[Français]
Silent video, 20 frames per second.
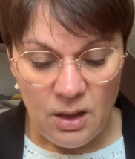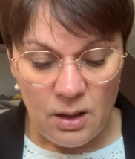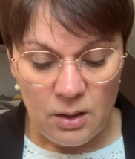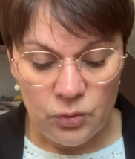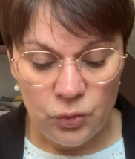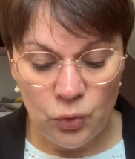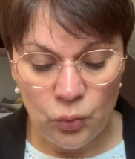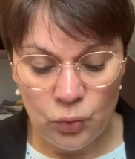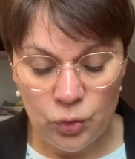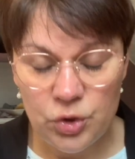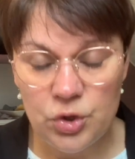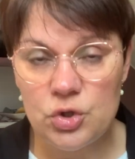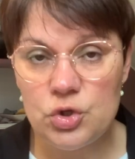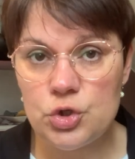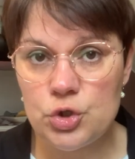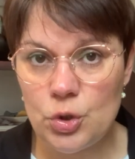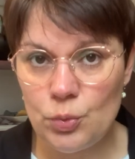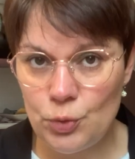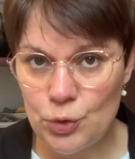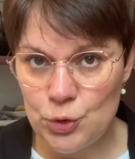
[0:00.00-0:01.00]
Donc
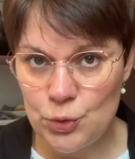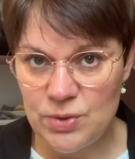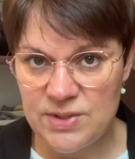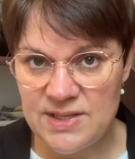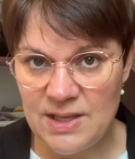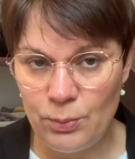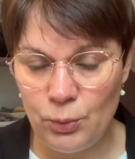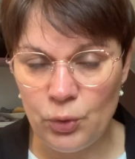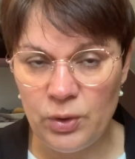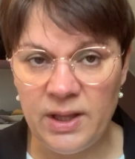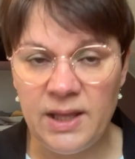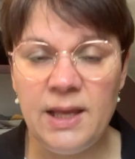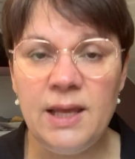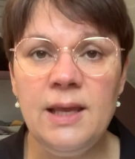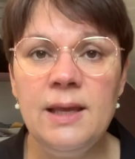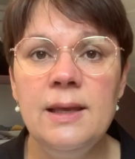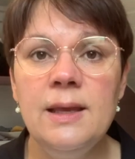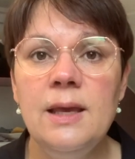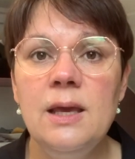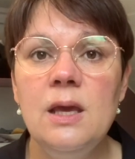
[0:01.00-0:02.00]
je me suis
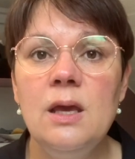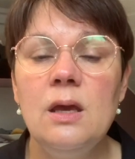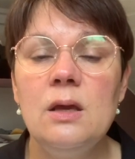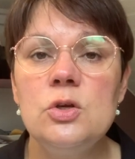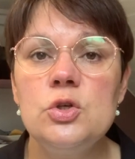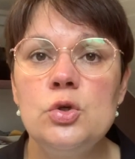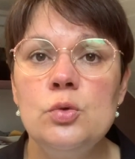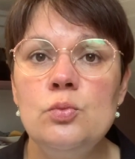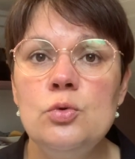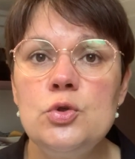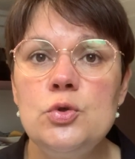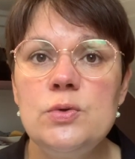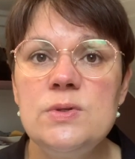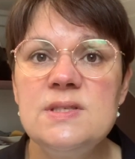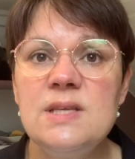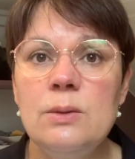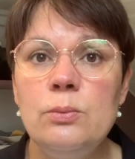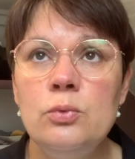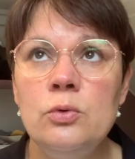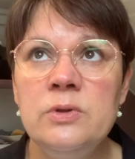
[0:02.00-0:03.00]
abonnée. Je me
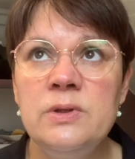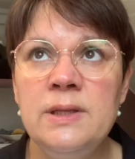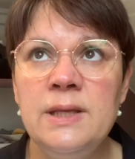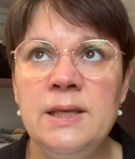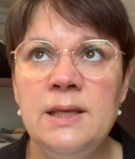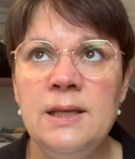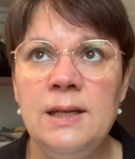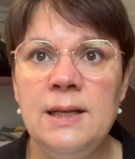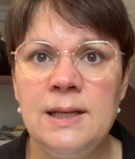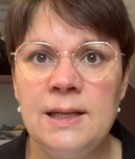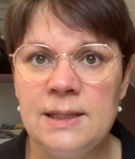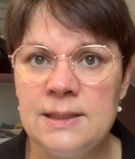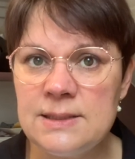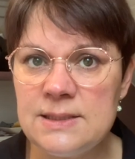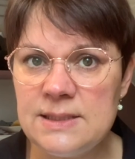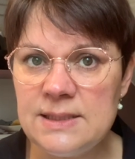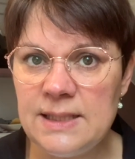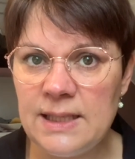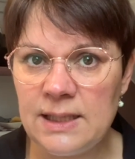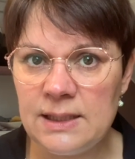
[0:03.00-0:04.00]
suis abonnée
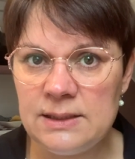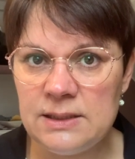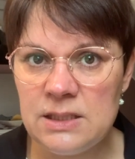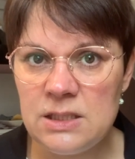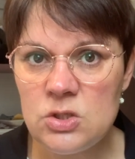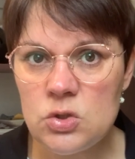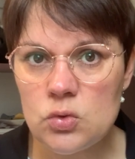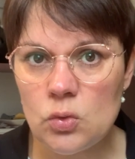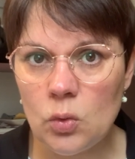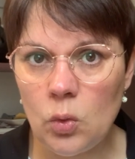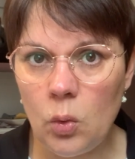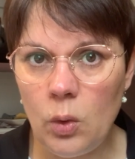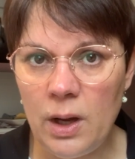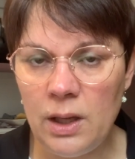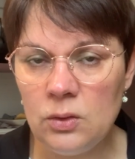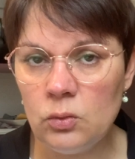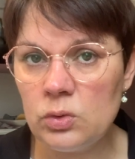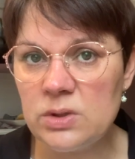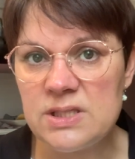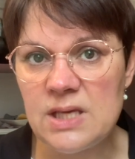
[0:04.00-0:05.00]
lundi dernier, je
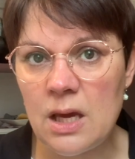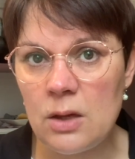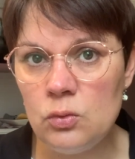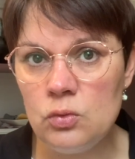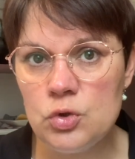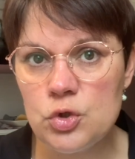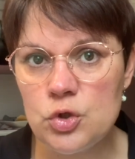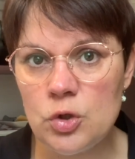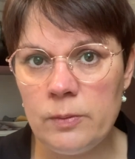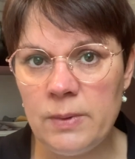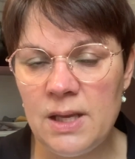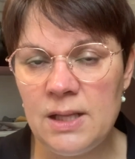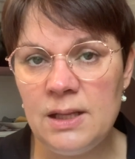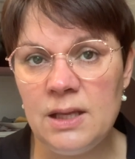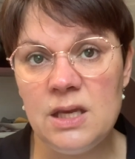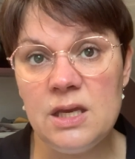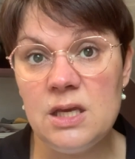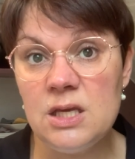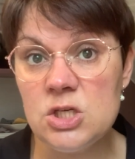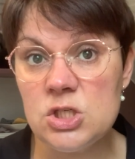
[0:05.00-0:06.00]
crois, donc il y a une semaine,
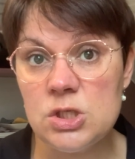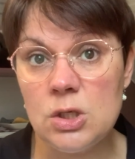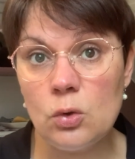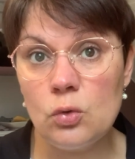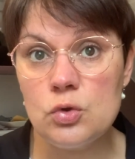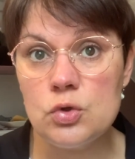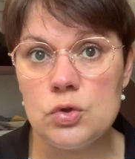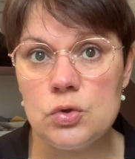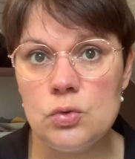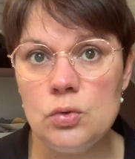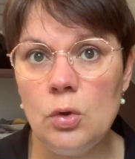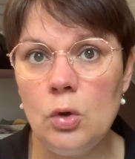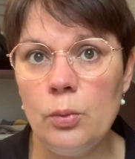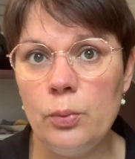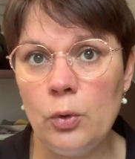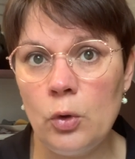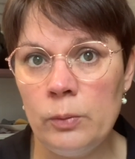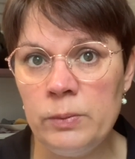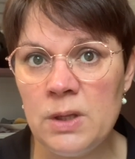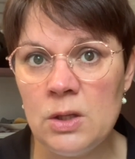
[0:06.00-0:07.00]
et j'ai reçu le
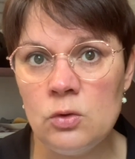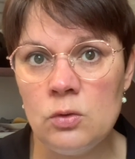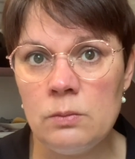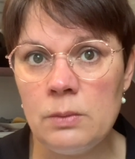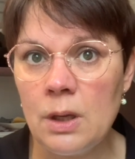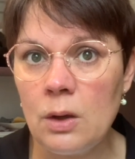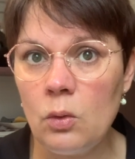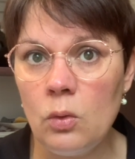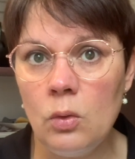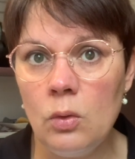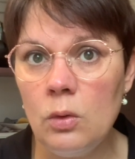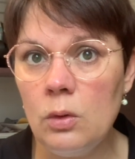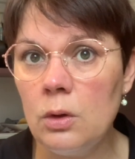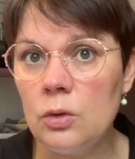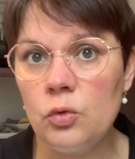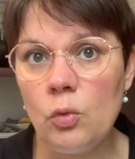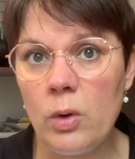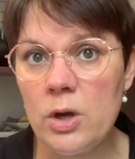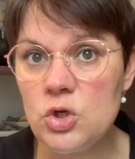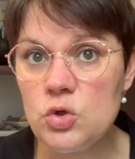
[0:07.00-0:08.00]
premier numéro euh,
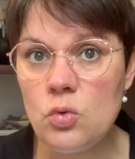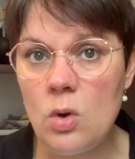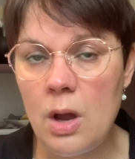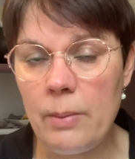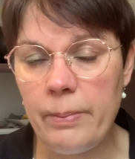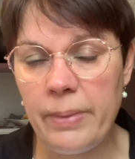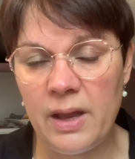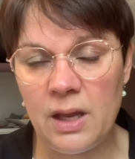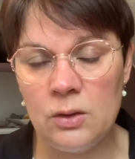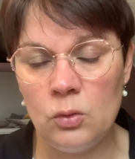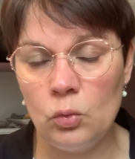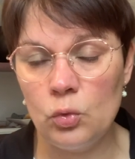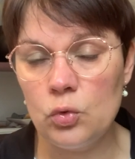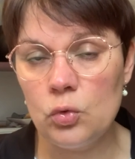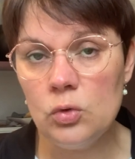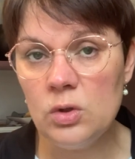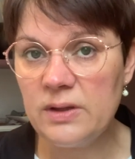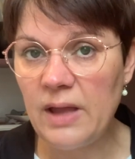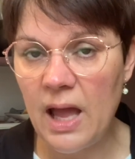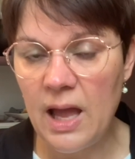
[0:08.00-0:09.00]
trois jours après, donc
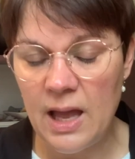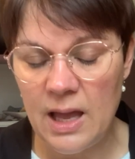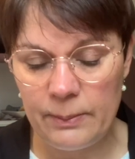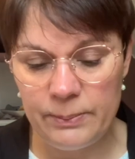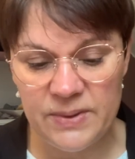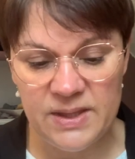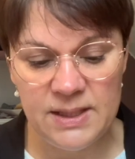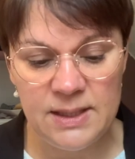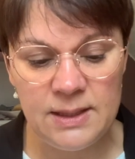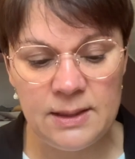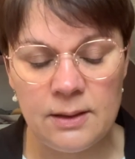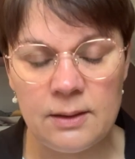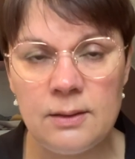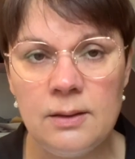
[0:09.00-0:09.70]
ultra rapide.